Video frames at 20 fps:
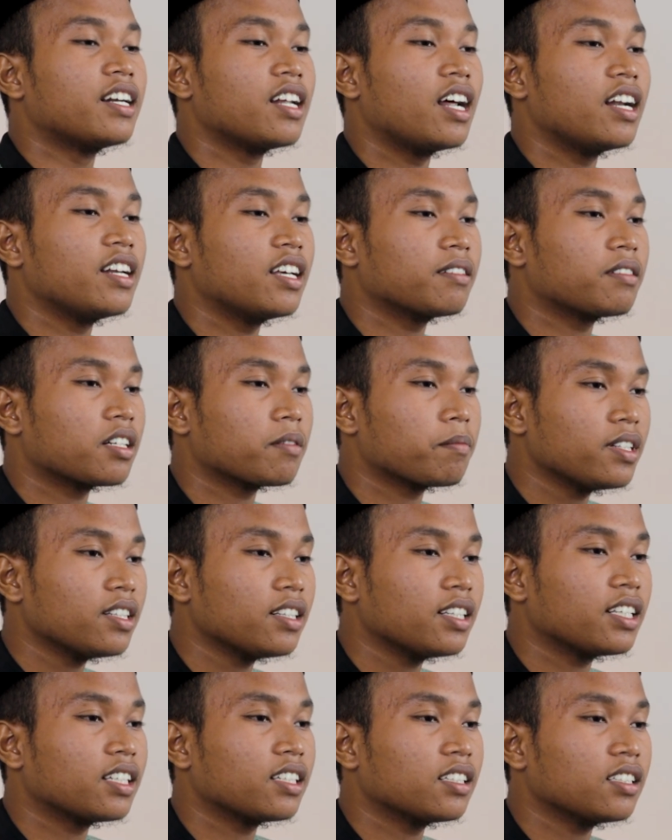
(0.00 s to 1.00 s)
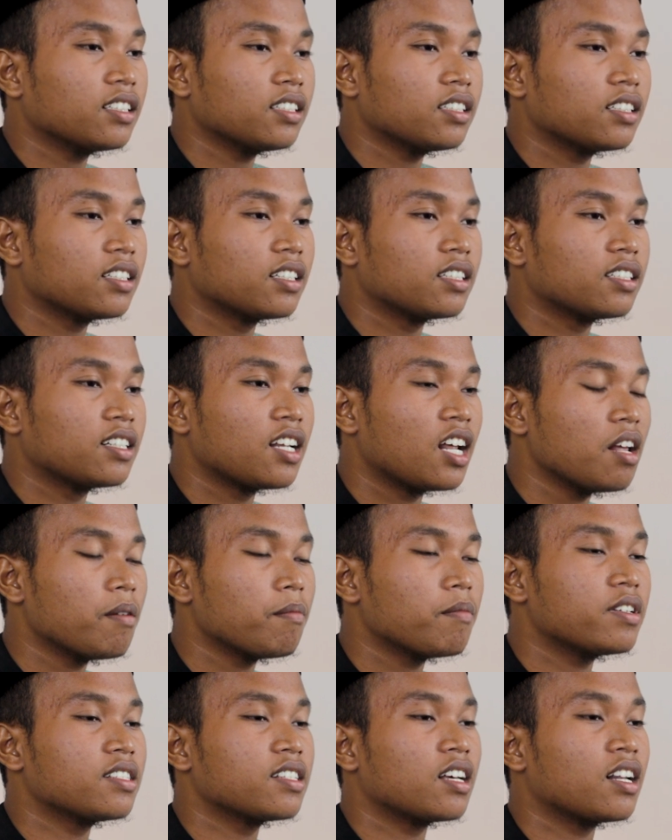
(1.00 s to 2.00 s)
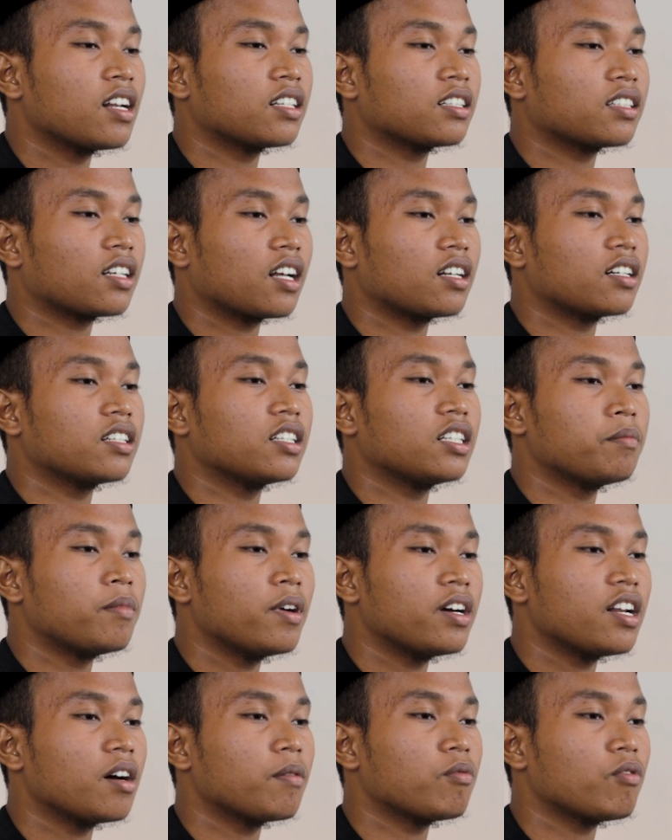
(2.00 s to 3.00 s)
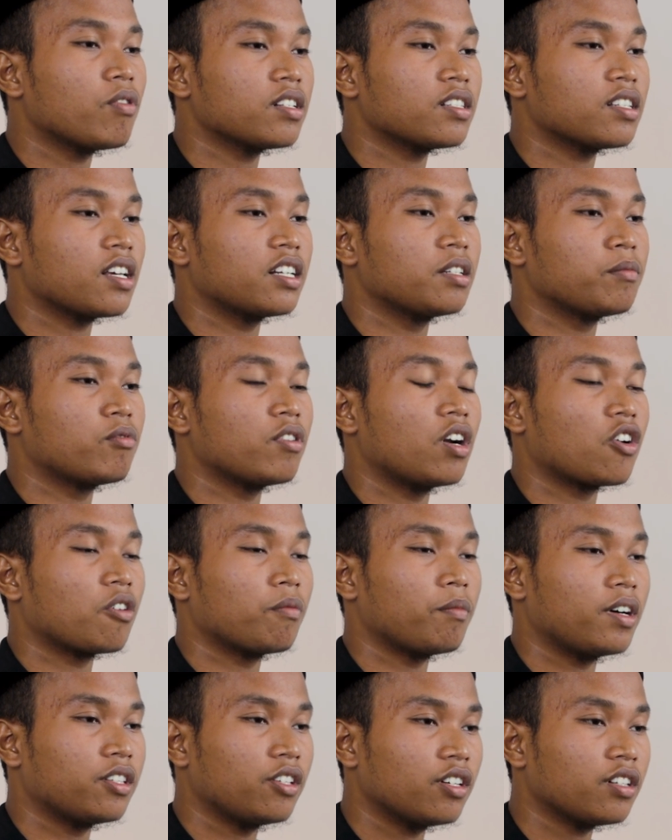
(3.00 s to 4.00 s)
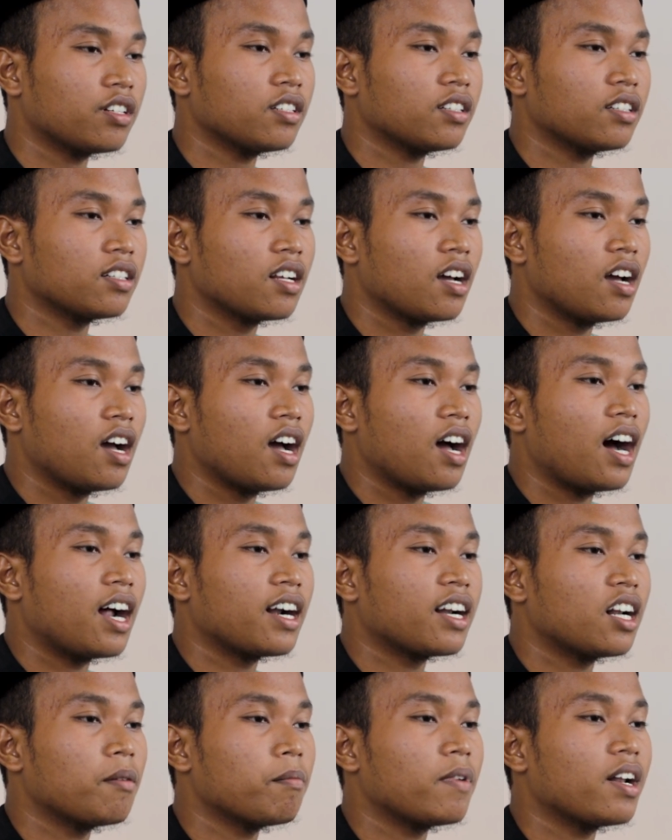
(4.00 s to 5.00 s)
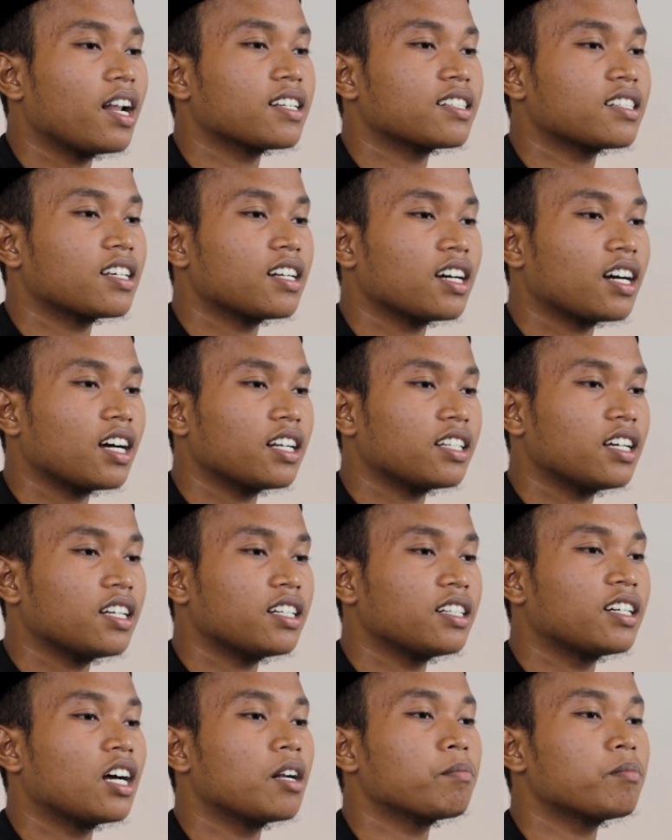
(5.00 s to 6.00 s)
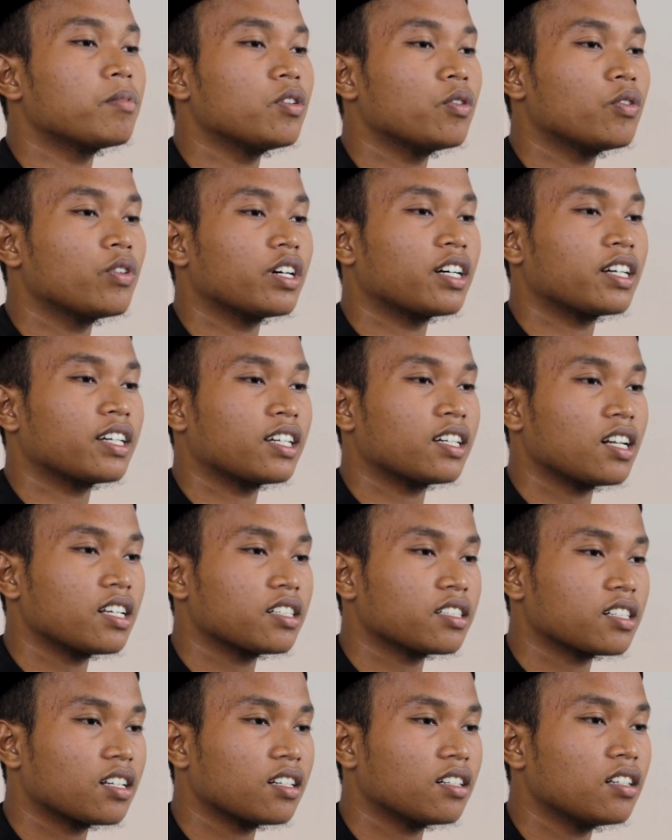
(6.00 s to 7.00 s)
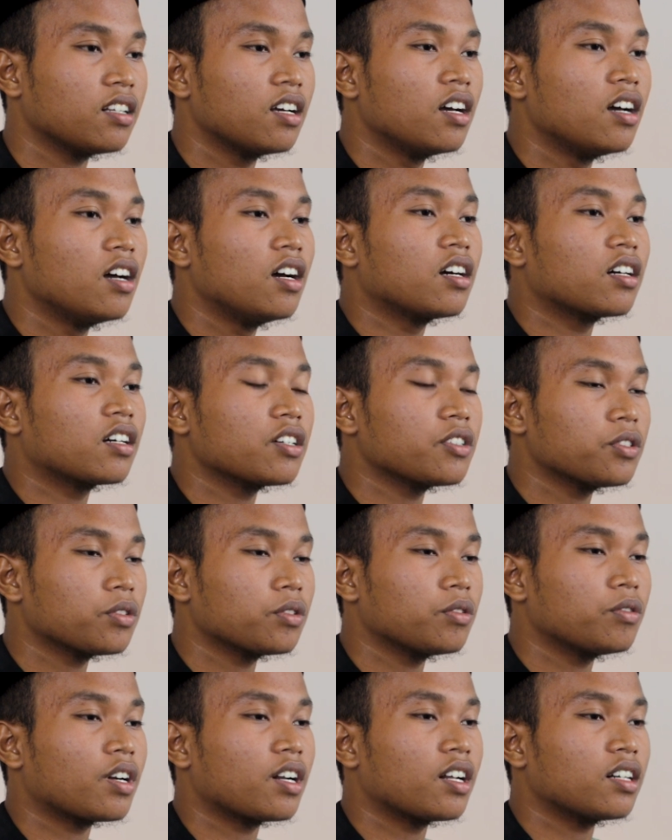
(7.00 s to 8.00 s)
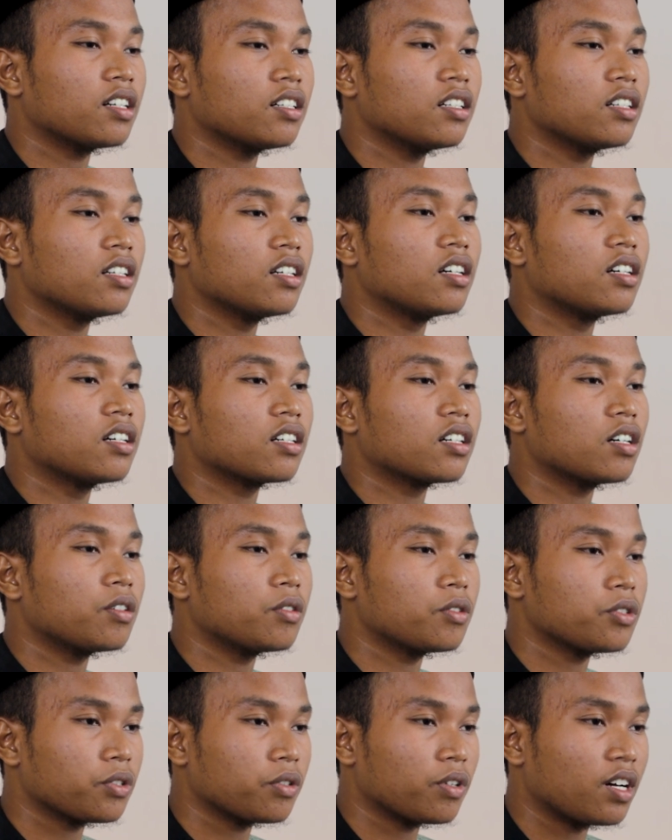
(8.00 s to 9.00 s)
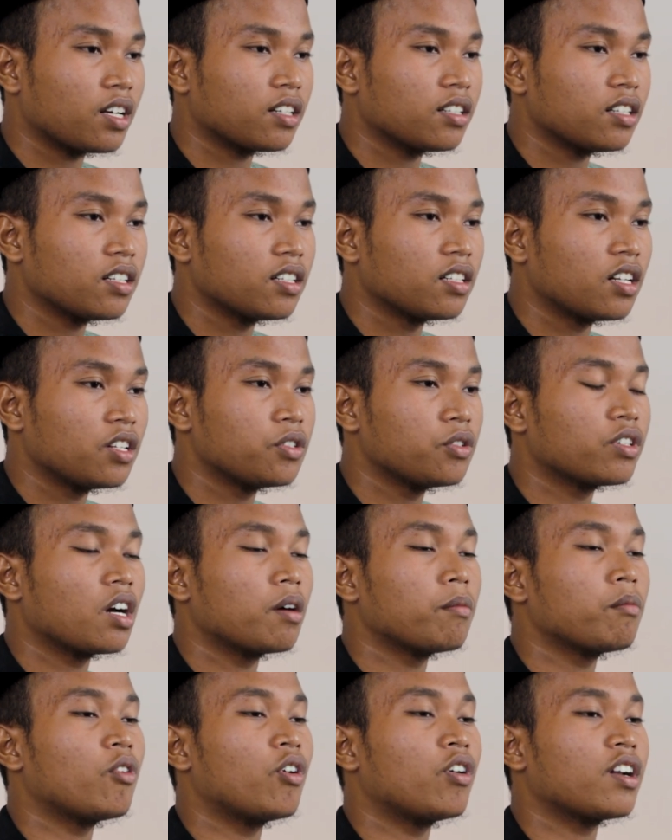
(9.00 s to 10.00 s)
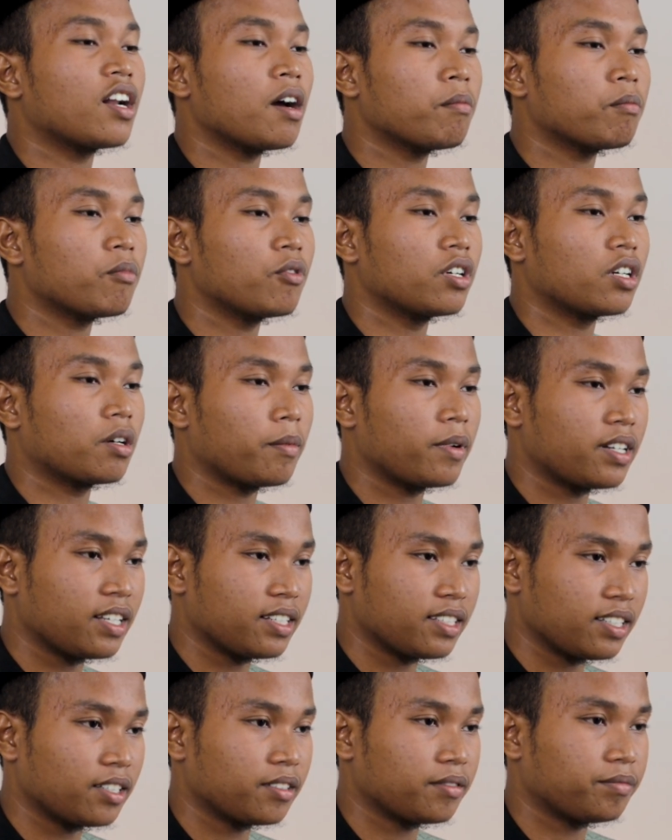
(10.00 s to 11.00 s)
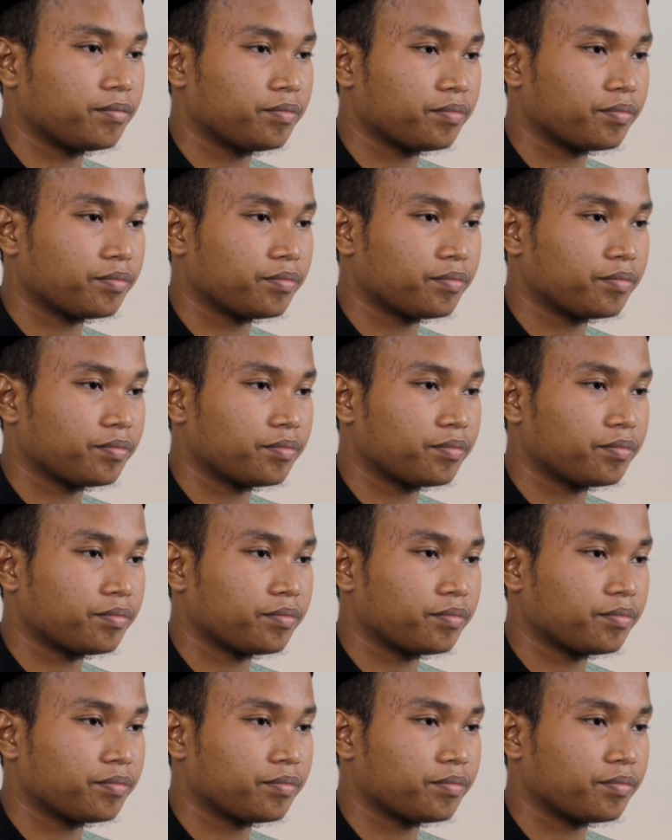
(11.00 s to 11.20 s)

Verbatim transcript: Dan yang terpenting, dalam menjalankan ibadah puasa di bulan Ramadan adalah melaksanakannya dengan penuh keikhlasan, kesyukuran, kehusyuan, dan juga mohon ampun kepadanya.